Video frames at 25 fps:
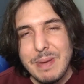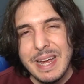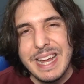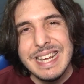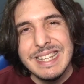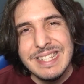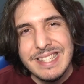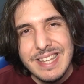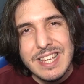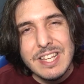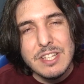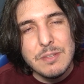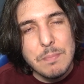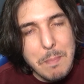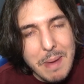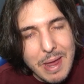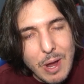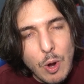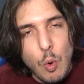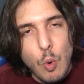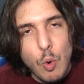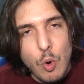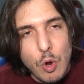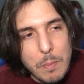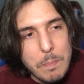que seas
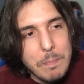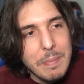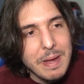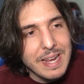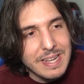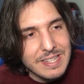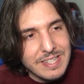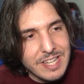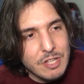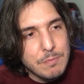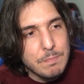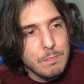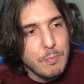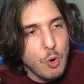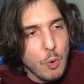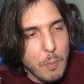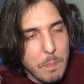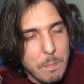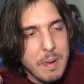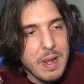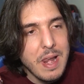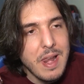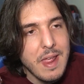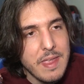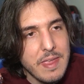mejor, para que seas pro
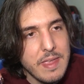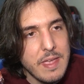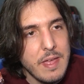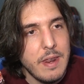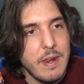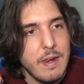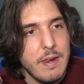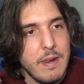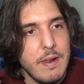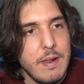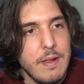player.